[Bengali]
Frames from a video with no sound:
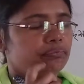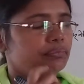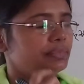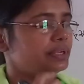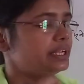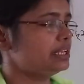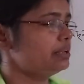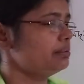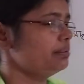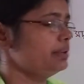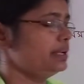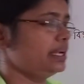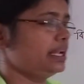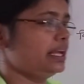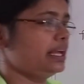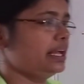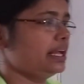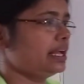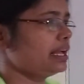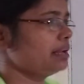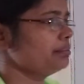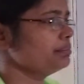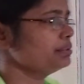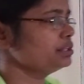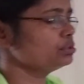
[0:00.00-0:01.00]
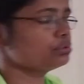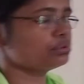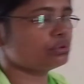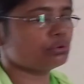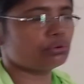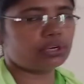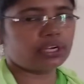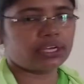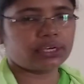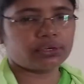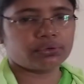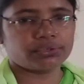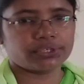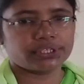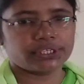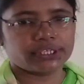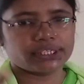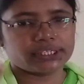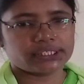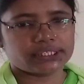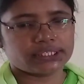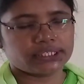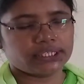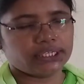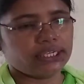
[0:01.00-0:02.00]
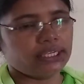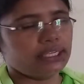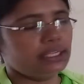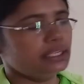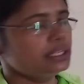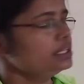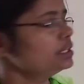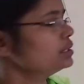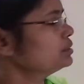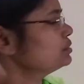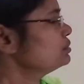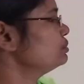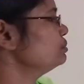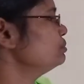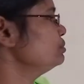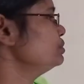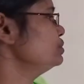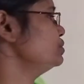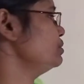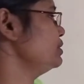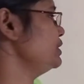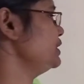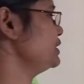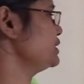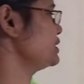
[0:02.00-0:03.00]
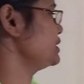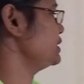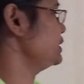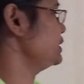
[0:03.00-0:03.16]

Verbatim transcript: মিলবে না আমি তুলনা করিয়েছি দুইজনের